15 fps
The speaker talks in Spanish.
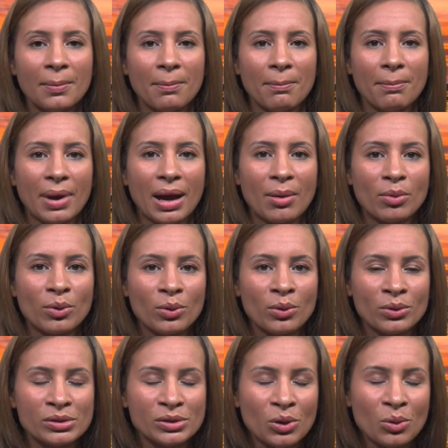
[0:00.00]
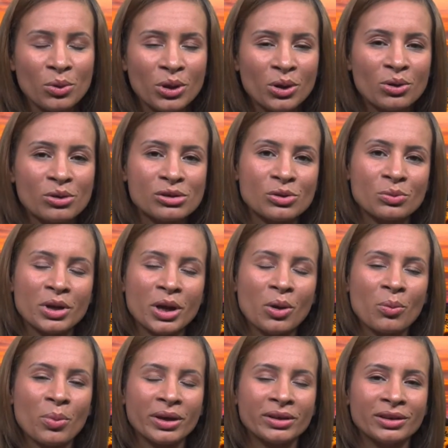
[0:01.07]
Vamos, como de costumbre, a
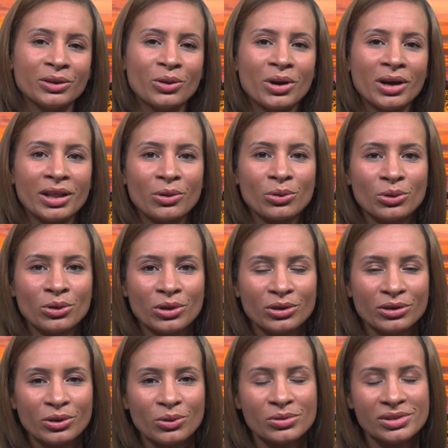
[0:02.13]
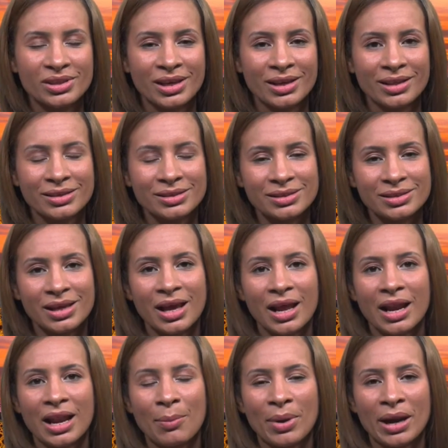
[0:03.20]
compartir con cada uno de, ustedes
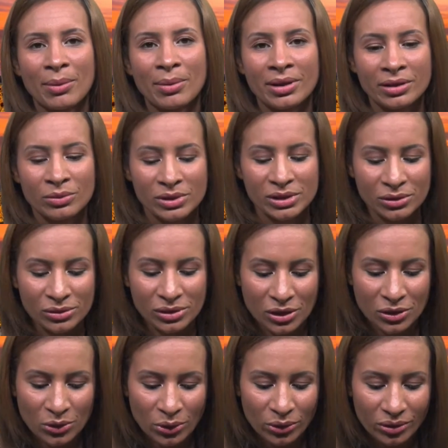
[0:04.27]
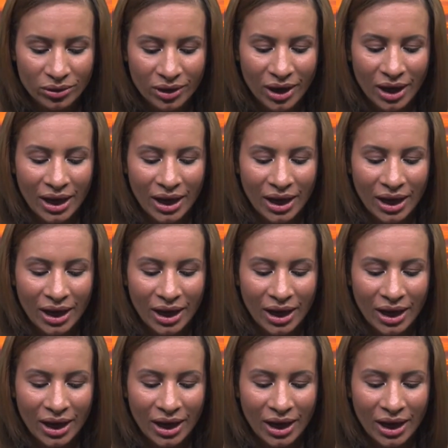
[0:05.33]
la palabra de nuestro Señor.